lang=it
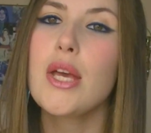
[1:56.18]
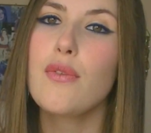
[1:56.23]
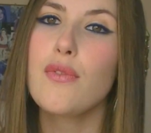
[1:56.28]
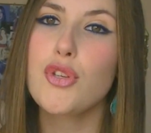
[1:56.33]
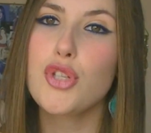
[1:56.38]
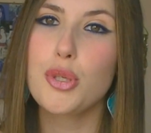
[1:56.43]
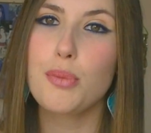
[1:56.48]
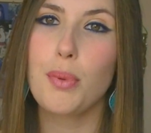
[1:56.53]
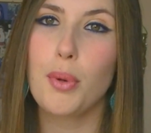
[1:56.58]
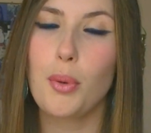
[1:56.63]

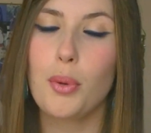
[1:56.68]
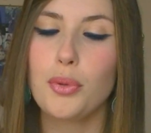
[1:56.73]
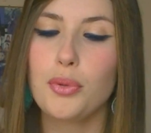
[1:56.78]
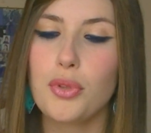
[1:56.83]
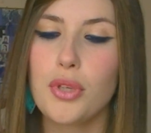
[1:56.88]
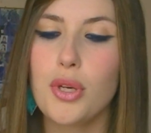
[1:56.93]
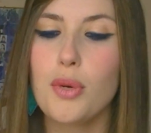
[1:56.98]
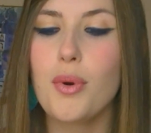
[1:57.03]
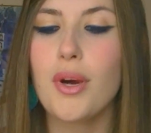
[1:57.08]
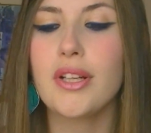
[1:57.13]
invece per
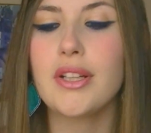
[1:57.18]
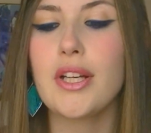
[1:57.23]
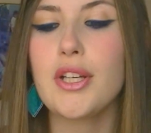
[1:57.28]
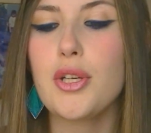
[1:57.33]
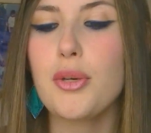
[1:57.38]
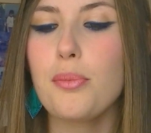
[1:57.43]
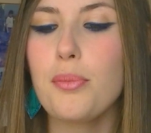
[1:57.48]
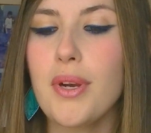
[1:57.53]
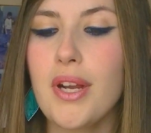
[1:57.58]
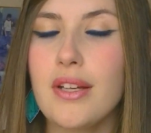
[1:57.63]
quanto riguarda
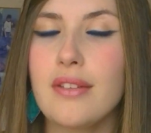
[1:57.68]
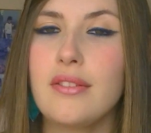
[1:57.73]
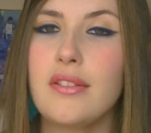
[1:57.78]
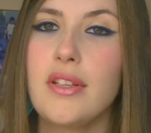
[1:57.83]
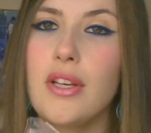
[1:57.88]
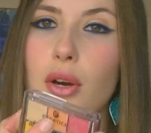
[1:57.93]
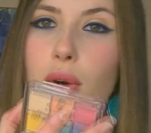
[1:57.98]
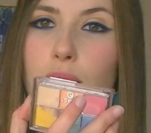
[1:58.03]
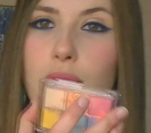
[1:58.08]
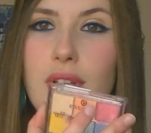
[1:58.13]
gli
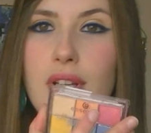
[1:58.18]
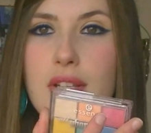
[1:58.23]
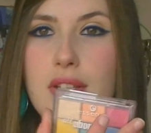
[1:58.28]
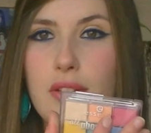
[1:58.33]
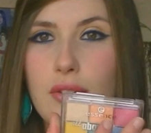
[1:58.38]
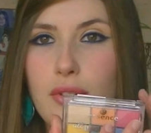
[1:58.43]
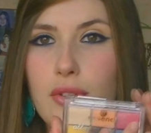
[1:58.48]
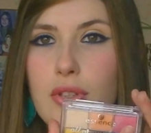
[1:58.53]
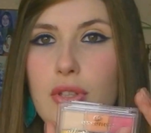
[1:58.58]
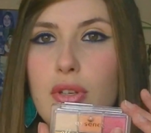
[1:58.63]
ombretti ho
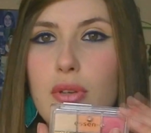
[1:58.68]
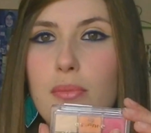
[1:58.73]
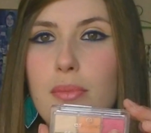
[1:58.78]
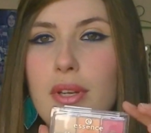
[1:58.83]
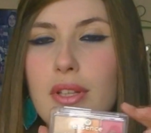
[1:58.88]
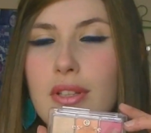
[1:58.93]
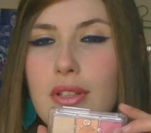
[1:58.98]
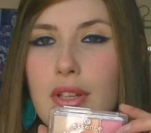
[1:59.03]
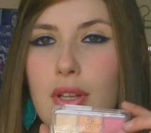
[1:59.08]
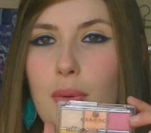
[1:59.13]
utilizzato degli
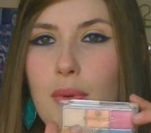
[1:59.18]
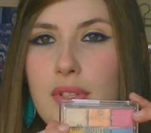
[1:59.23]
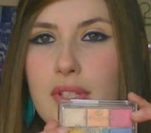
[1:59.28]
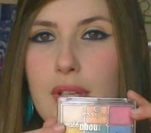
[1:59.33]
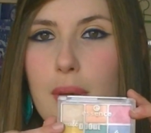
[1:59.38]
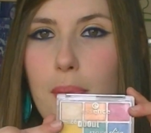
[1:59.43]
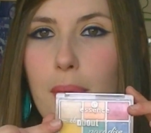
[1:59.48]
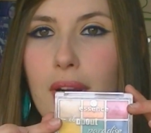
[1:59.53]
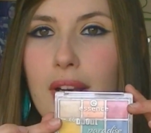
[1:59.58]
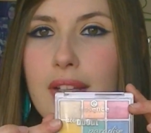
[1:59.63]
ombretti di
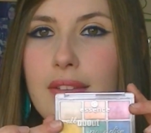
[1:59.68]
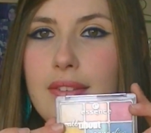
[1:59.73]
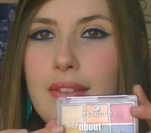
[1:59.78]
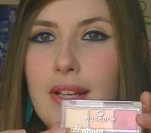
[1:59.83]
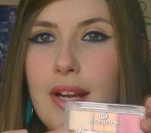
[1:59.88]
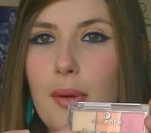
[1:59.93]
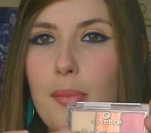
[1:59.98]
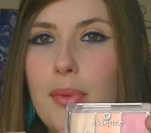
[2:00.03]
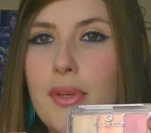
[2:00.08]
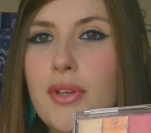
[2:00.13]
questa
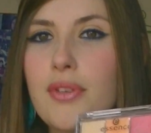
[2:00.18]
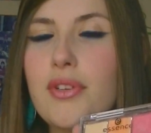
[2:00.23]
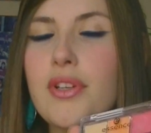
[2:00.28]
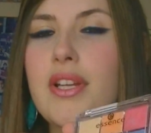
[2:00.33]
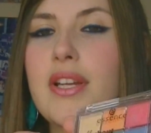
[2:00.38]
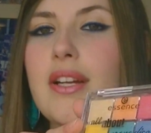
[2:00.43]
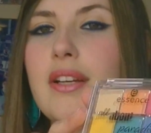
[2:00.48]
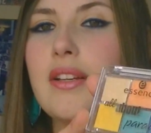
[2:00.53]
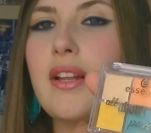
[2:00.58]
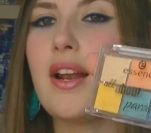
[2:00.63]
palettina
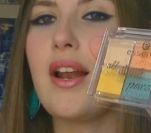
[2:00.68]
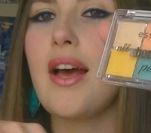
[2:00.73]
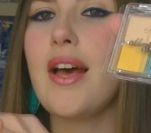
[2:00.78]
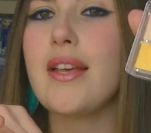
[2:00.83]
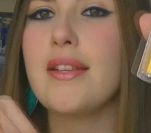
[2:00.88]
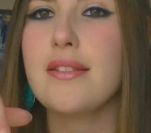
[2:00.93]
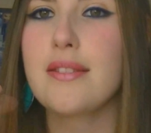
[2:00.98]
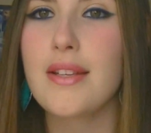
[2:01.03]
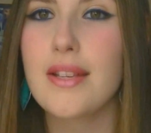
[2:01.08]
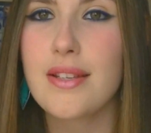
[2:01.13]
piccolina
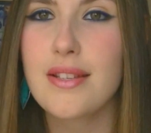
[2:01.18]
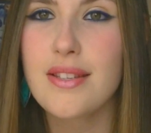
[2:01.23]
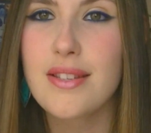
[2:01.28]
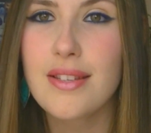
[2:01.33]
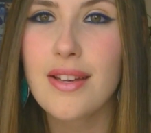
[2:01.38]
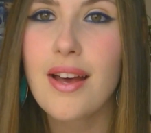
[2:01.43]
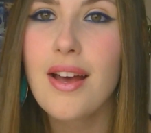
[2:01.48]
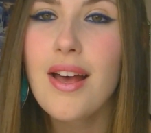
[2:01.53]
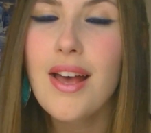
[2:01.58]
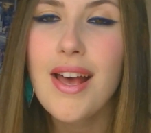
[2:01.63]
della
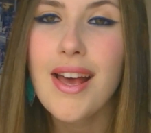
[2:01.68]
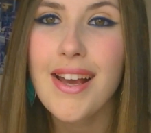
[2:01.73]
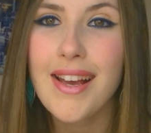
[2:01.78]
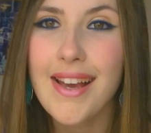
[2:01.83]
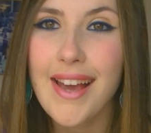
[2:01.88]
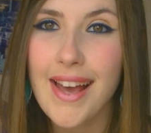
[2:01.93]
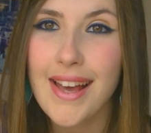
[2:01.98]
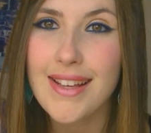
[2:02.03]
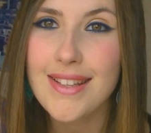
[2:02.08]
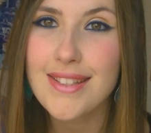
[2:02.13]
Essence
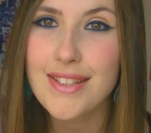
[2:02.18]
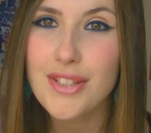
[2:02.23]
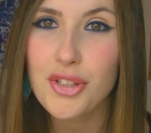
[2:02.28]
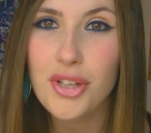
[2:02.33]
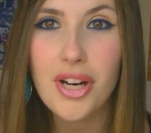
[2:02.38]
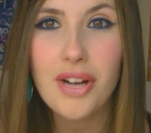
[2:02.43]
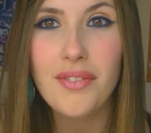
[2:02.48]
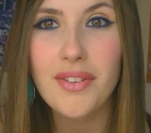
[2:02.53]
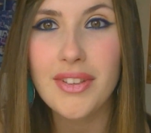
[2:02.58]
che se non